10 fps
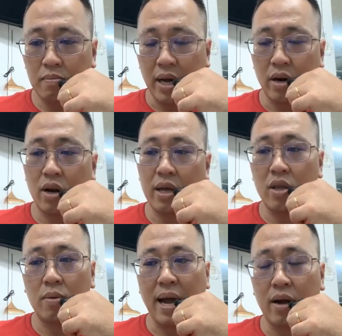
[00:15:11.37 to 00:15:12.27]
bạn nói là
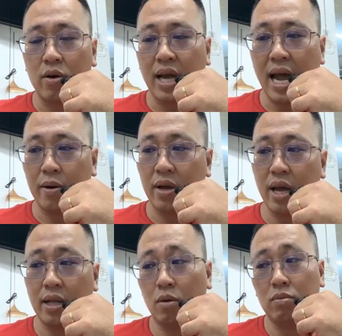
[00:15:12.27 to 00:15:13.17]
do bạn có cài cái
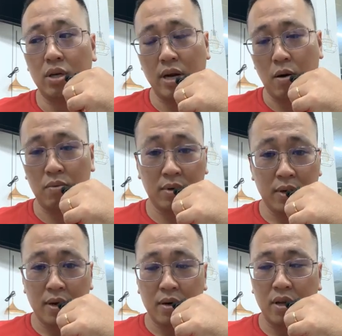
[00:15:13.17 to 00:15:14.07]
hệ thống tự động
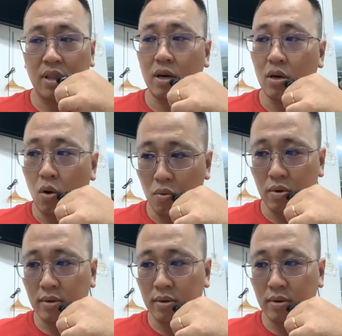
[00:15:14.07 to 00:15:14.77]
nó tự lưu